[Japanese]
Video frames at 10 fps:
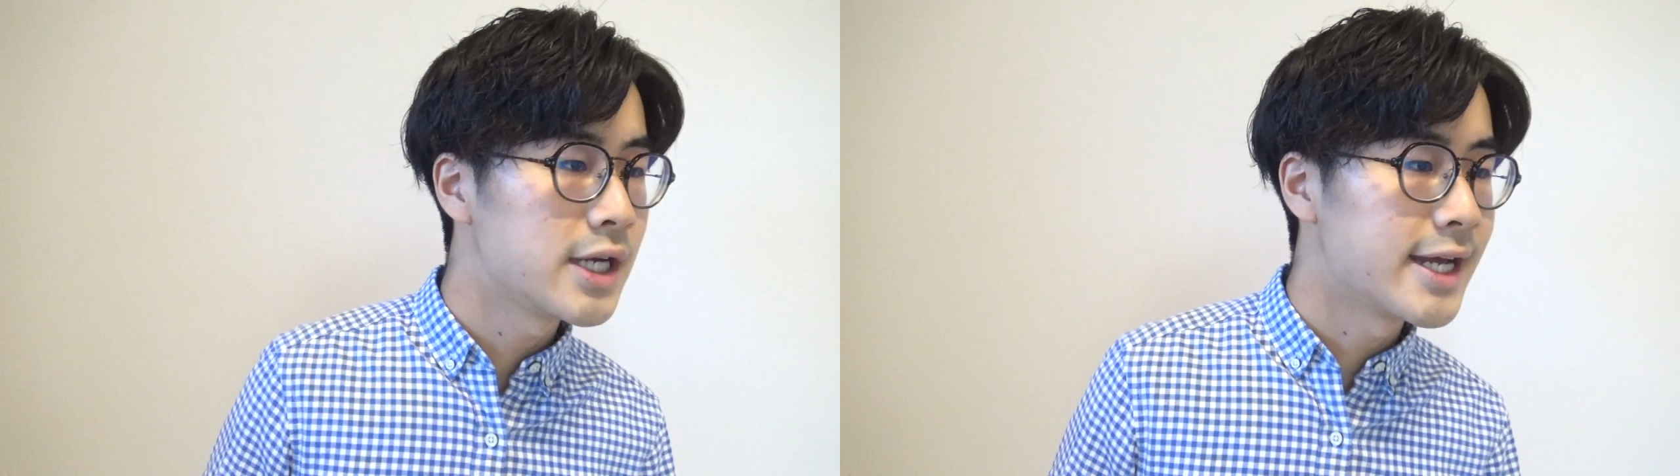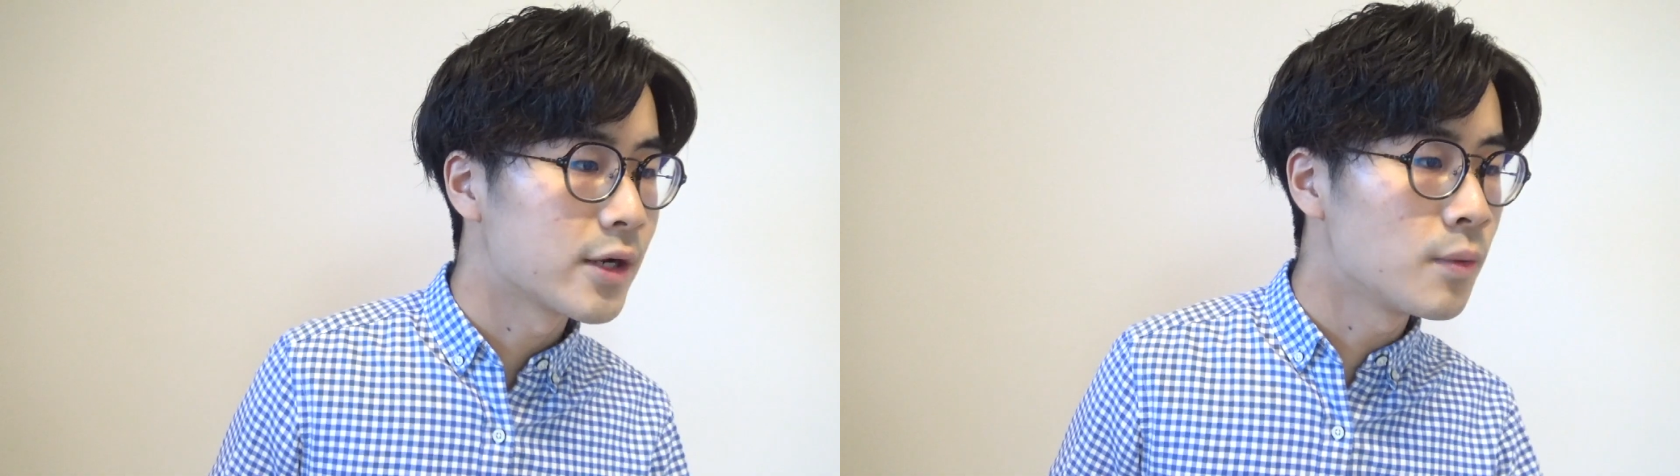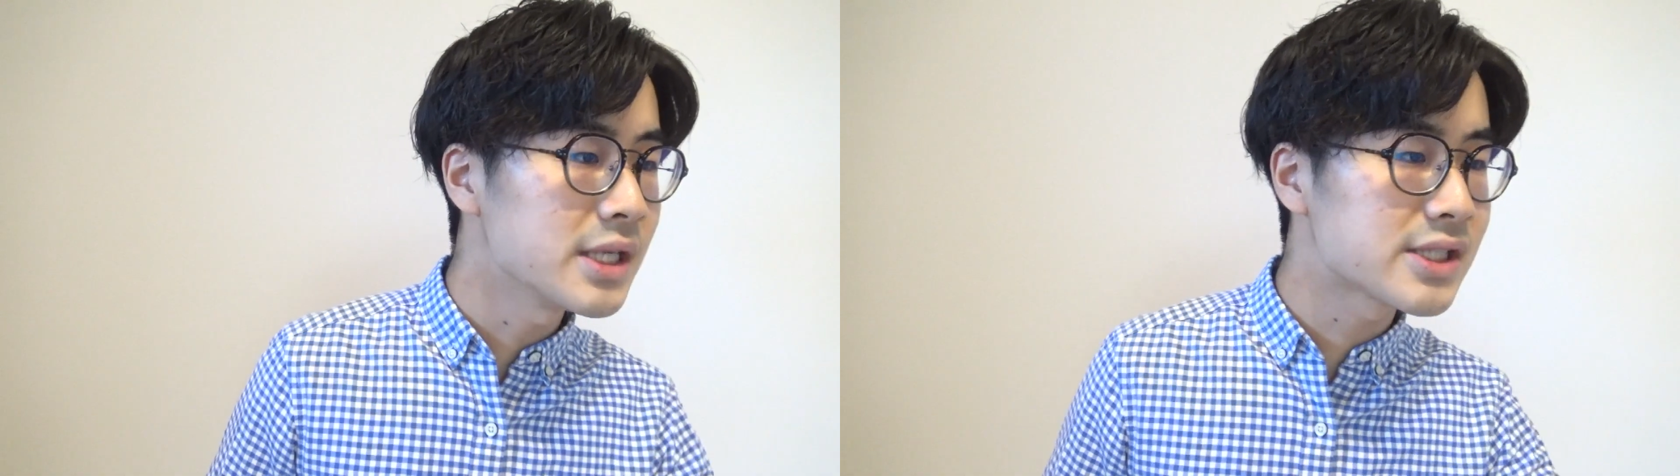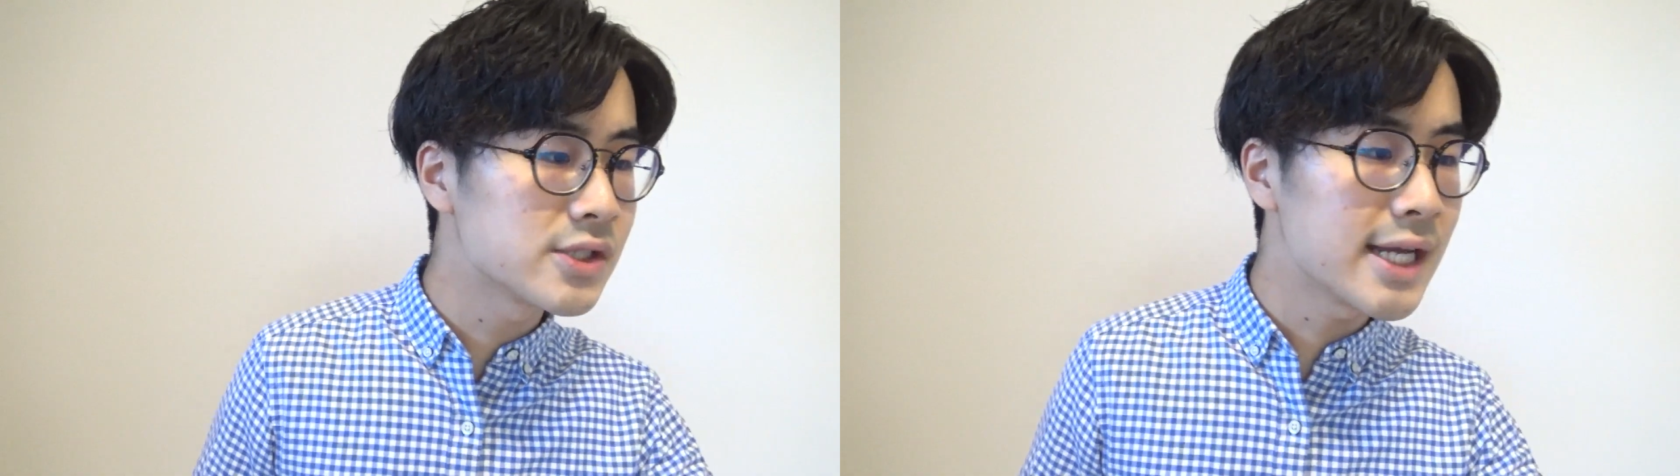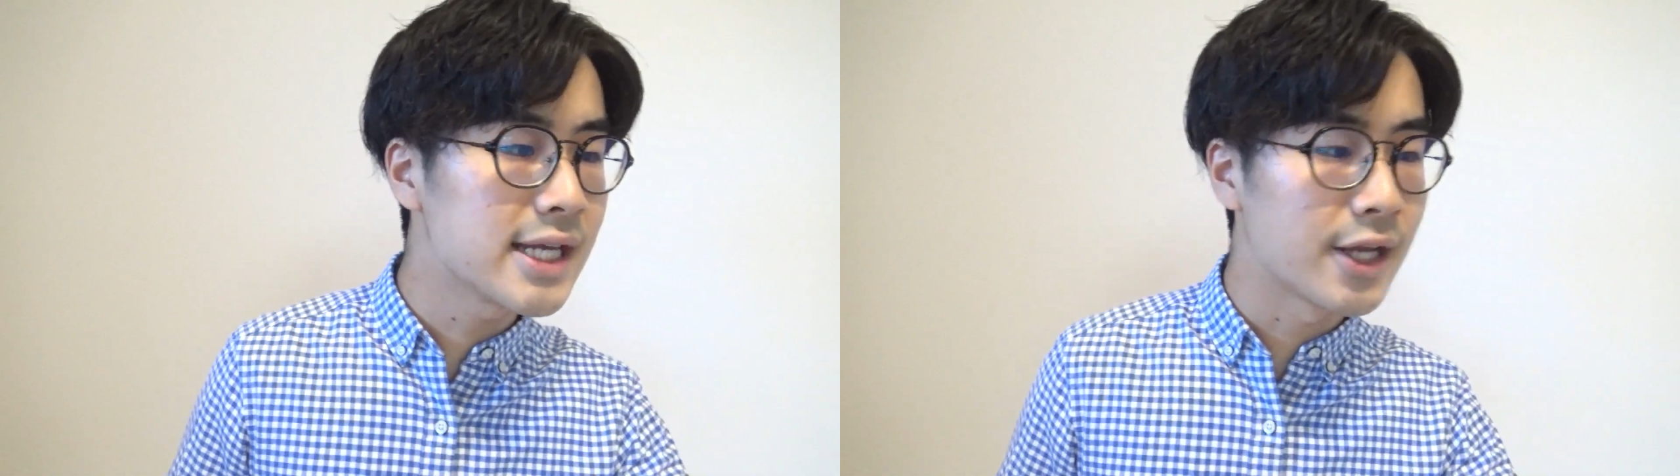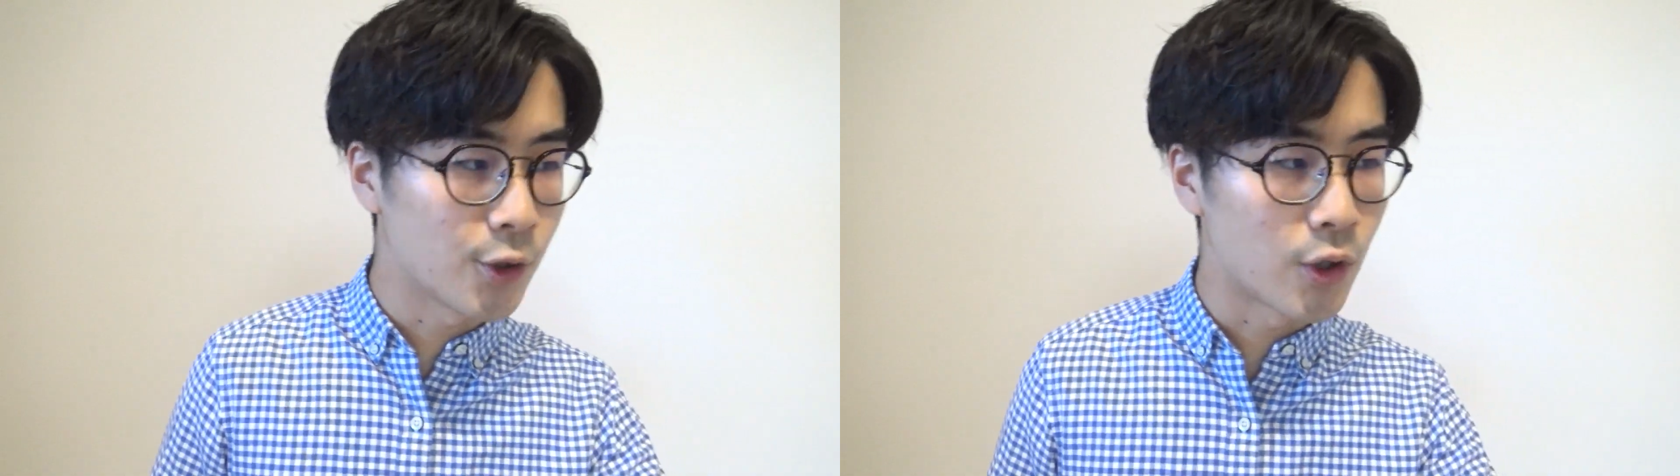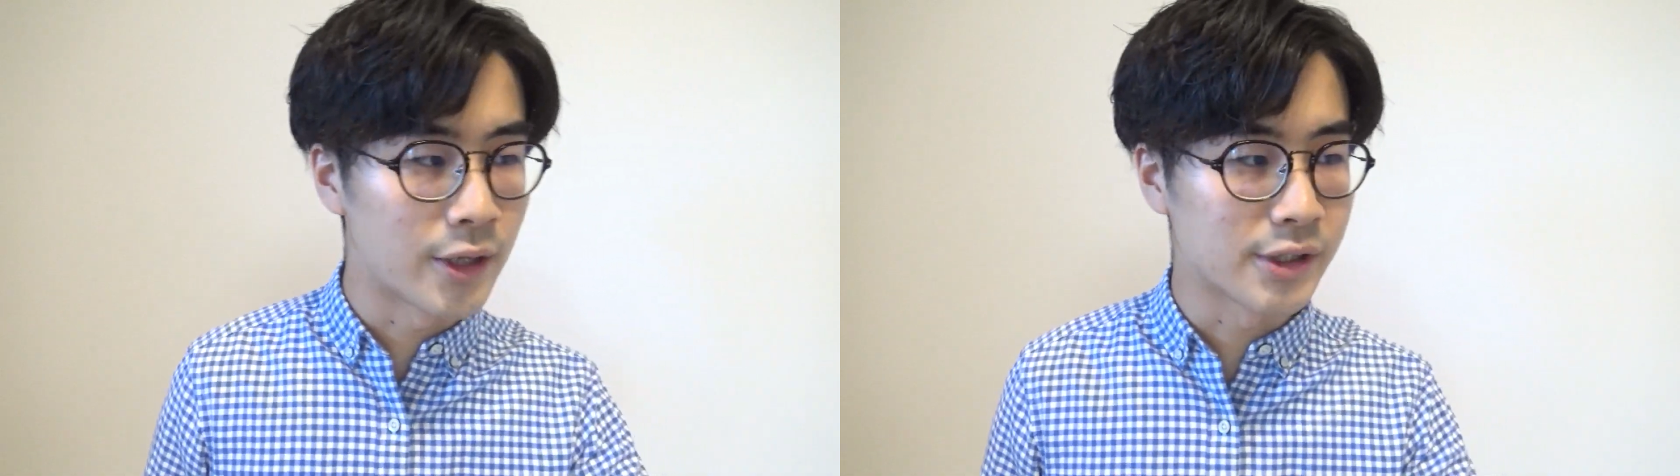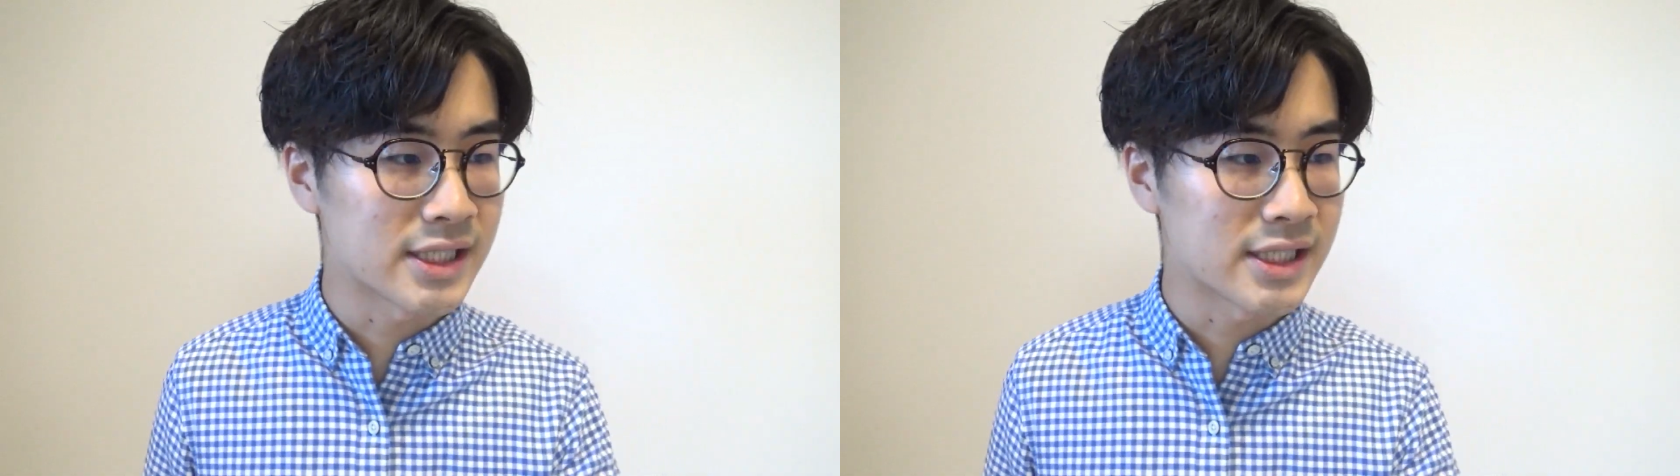やいや、ゴミ少ないけど、あの、